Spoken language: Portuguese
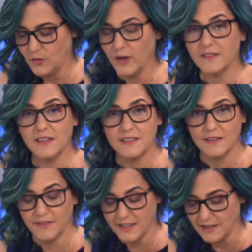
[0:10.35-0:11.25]
Wesley
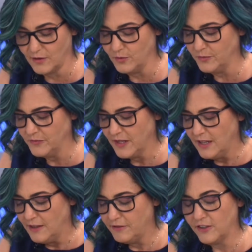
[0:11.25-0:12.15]
Safadão,
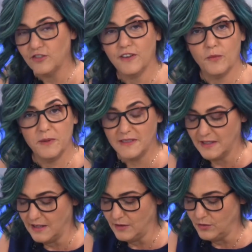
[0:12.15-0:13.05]
Festival
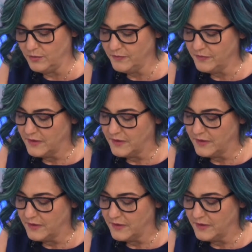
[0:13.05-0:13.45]
Piseiro,